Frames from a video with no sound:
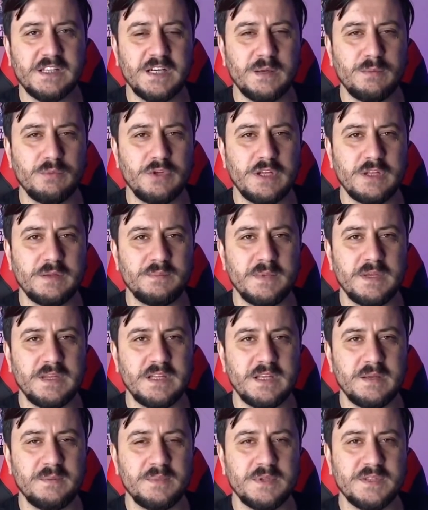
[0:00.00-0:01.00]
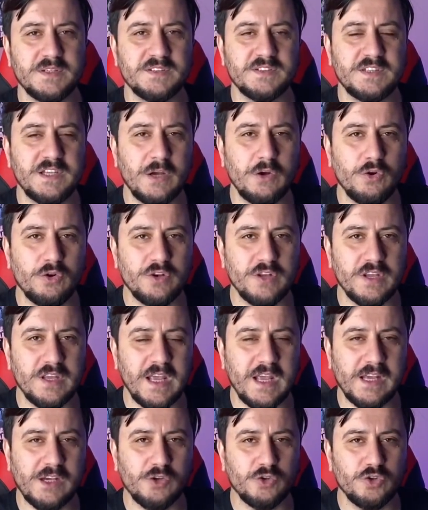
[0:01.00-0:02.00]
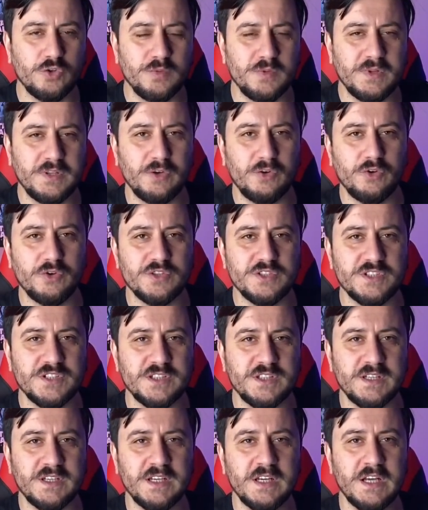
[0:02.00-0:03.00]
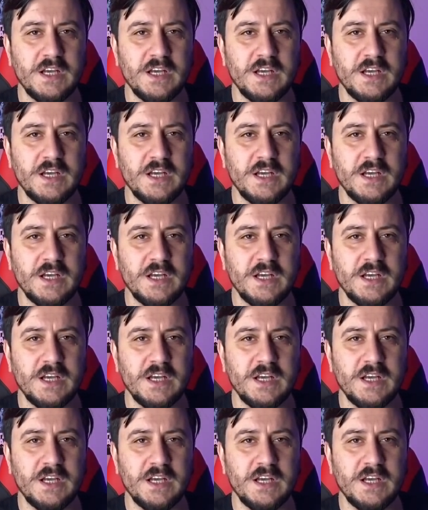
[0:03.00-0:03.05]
kabul etmediği bir teoriyi, ekonomi teorisini